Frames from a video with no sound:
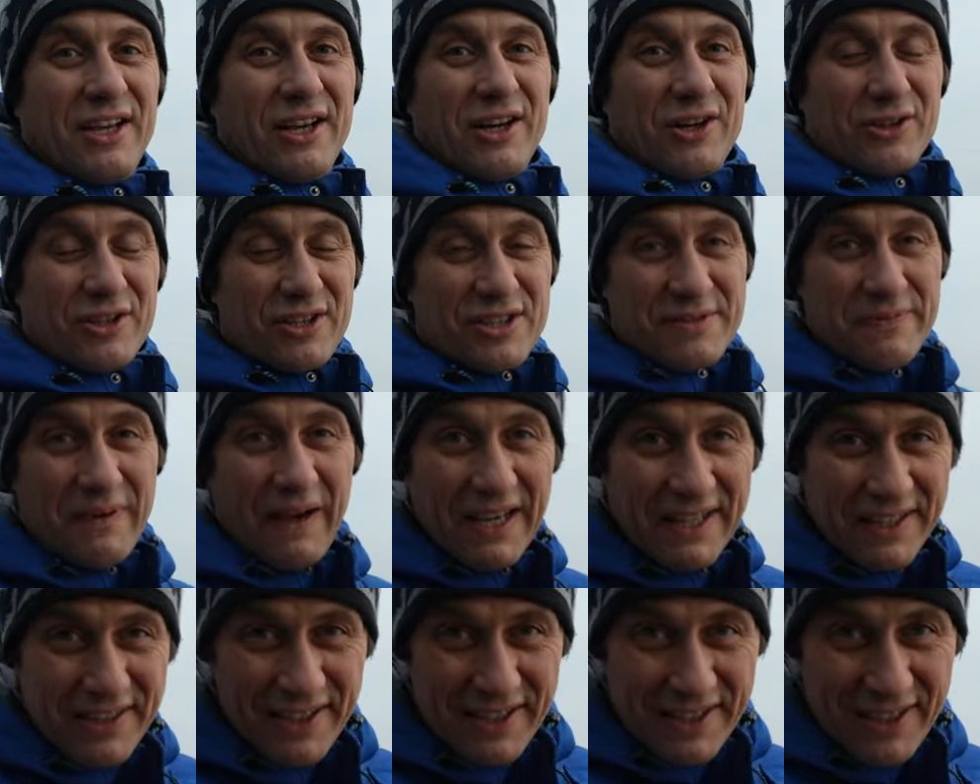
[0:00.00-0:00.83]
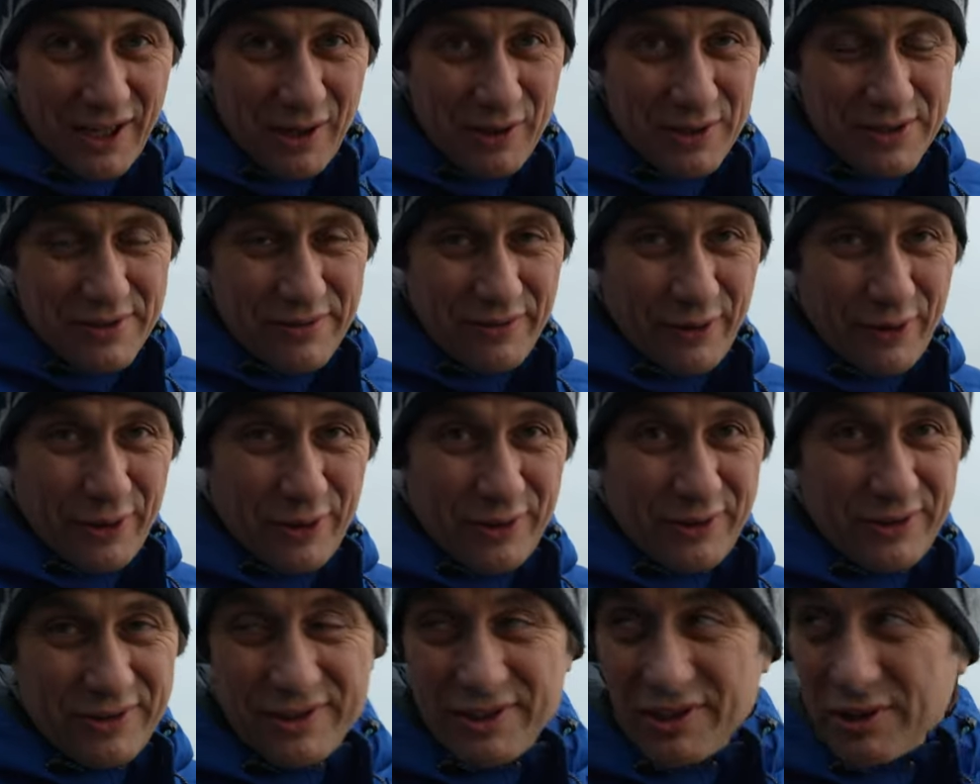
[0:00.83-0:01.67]
Und die zweite
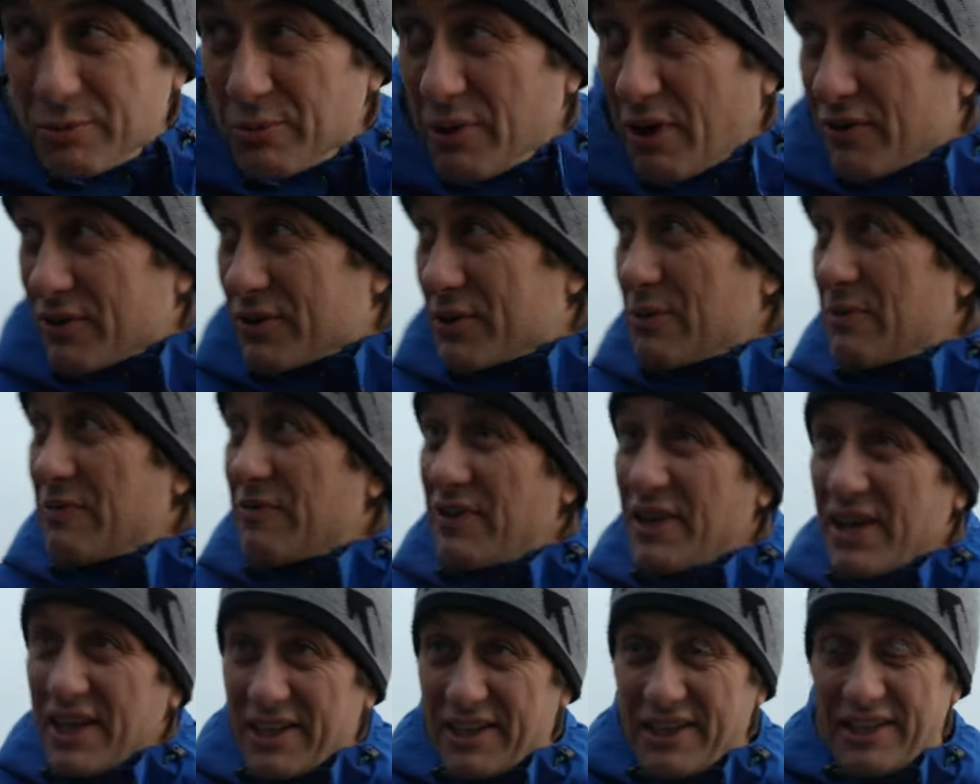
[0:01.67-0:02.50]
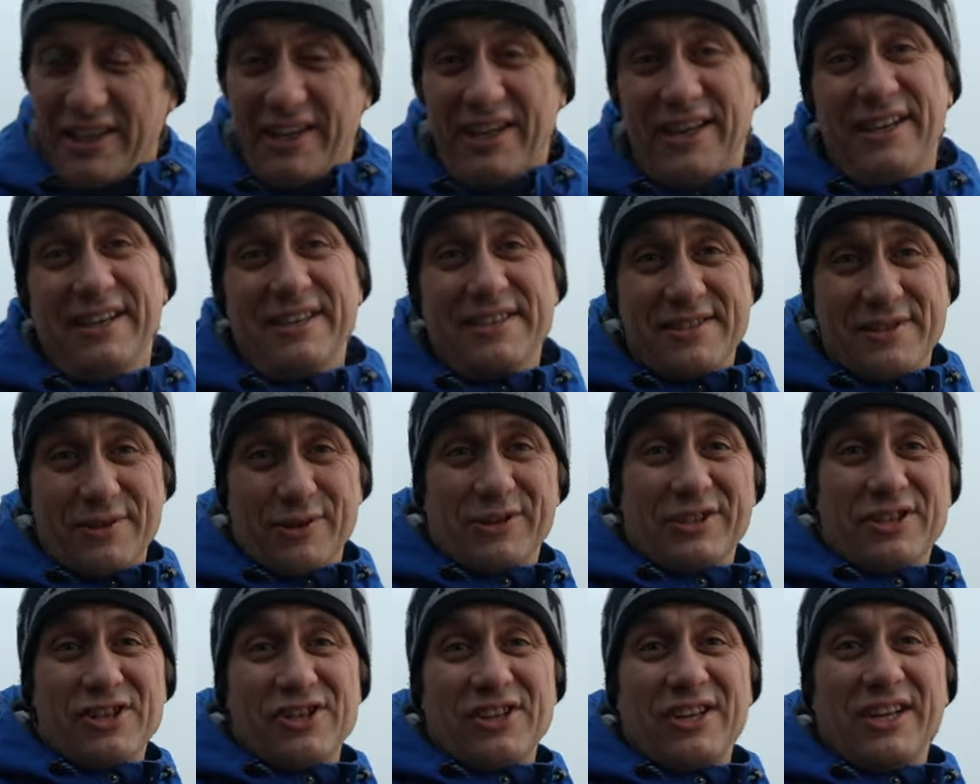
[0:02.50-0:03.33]
Herausforderung, die ich mir auf dem Weg hierher jetzt noch
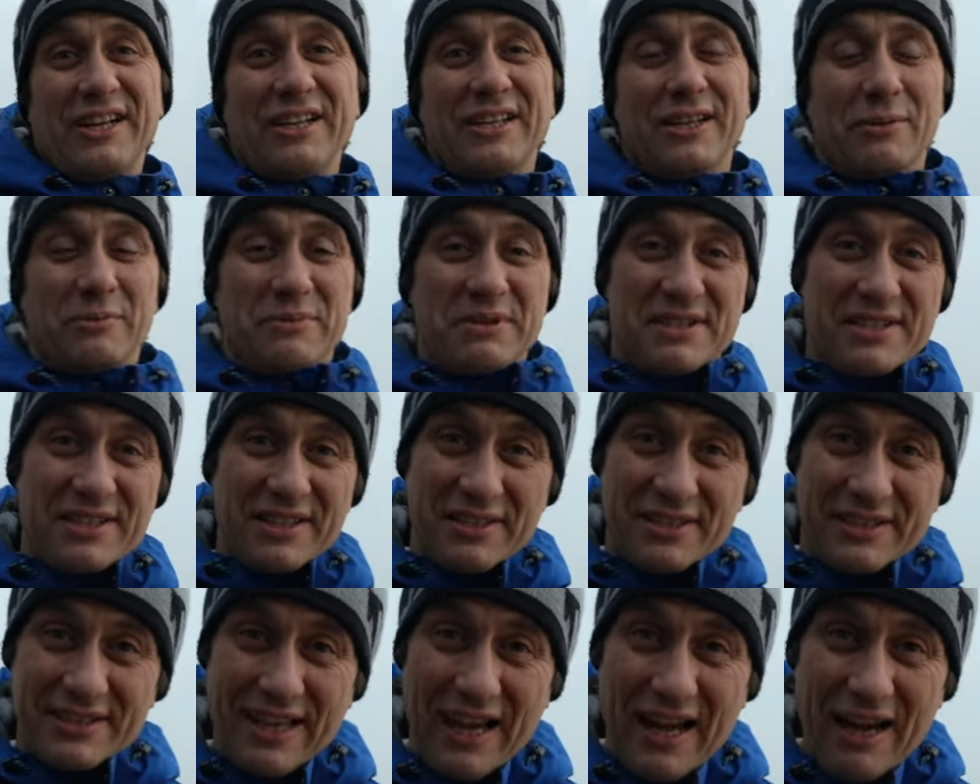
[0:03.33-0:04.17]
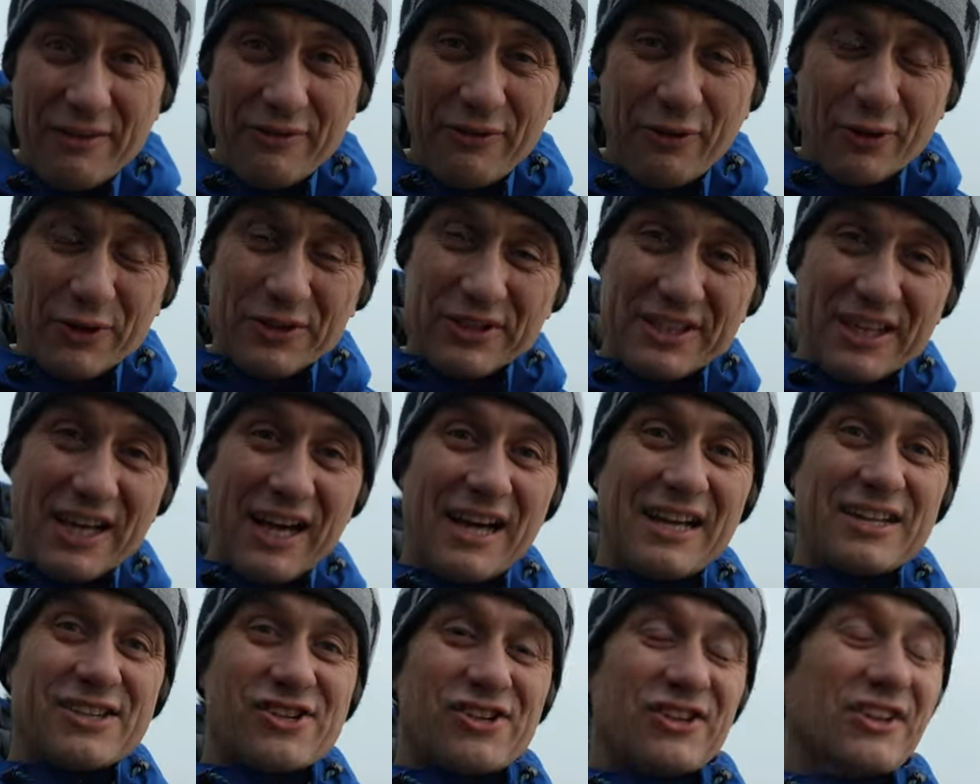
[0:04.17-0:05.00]
gestellt habe, ist, ich darf heute
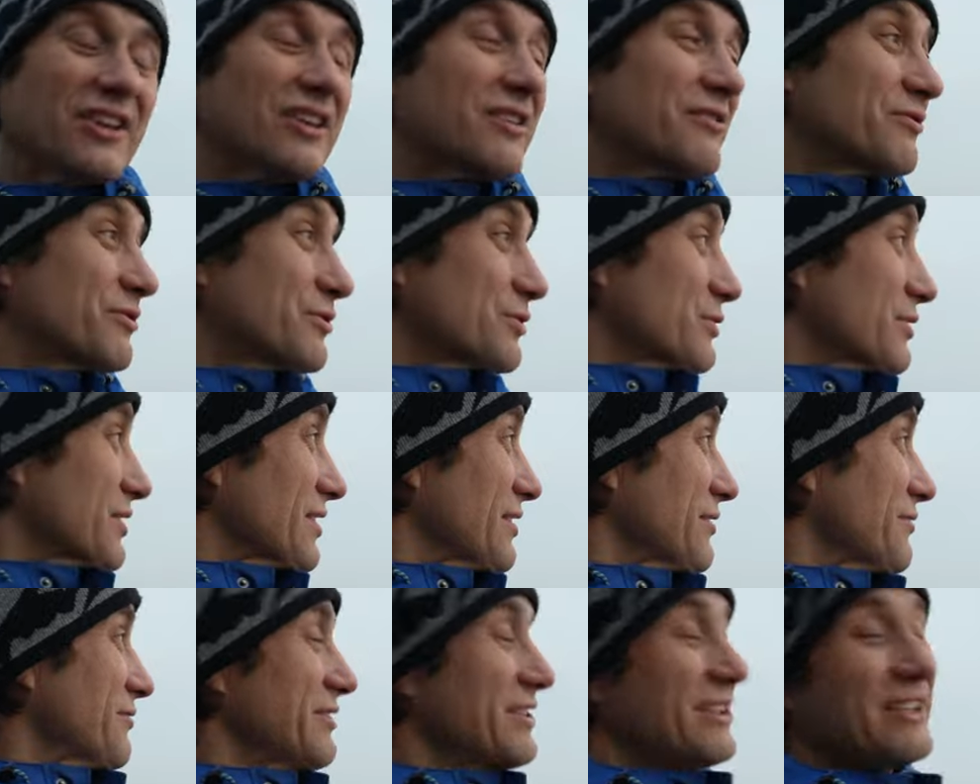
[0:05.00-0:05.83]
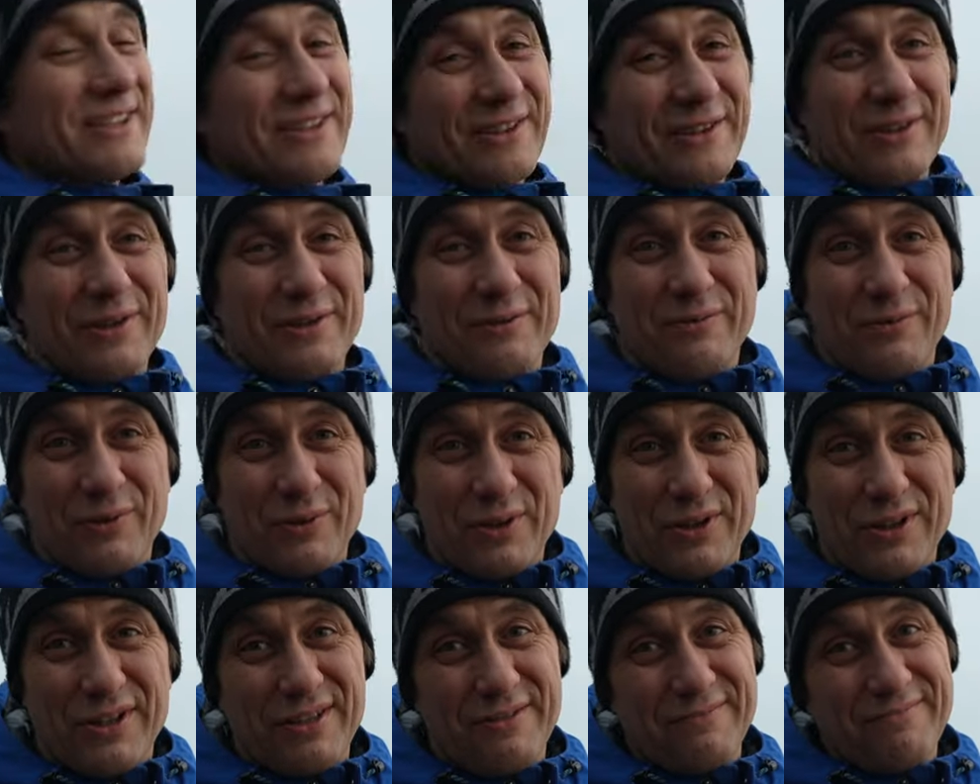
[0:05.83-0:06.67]
keinen Steg fotografieren,
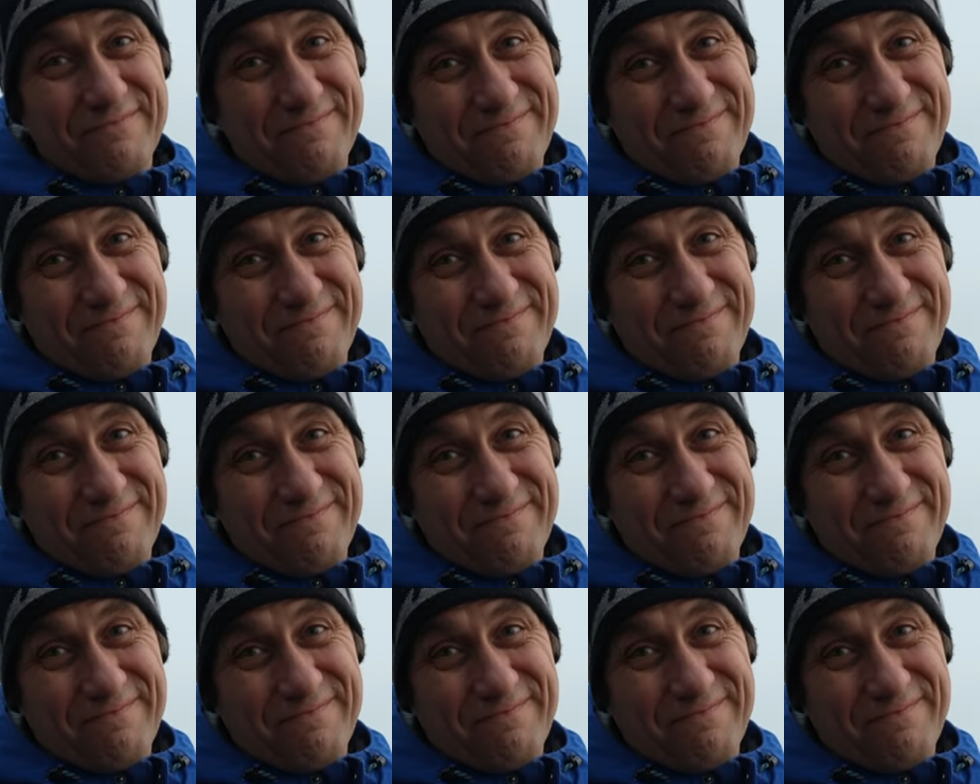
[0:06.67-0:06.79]
obwohl